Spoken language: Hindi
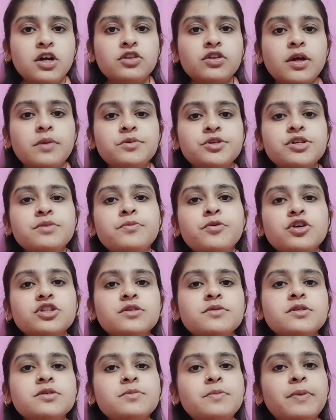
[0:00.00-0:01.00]
तो एडमिशन
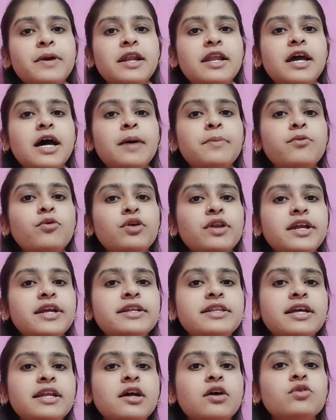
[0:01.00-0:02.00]
प्रोसेस में पहले आपको नीट
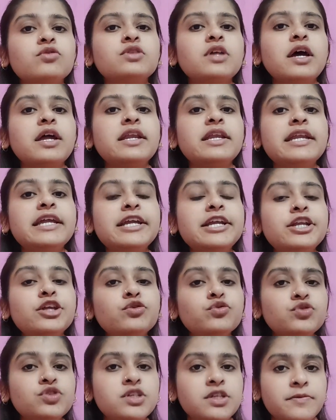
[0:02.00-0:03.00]
देना होता है नीट
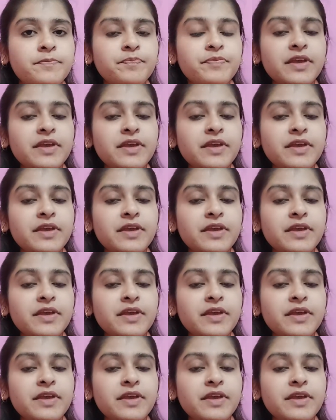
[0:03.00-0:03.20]
यू जी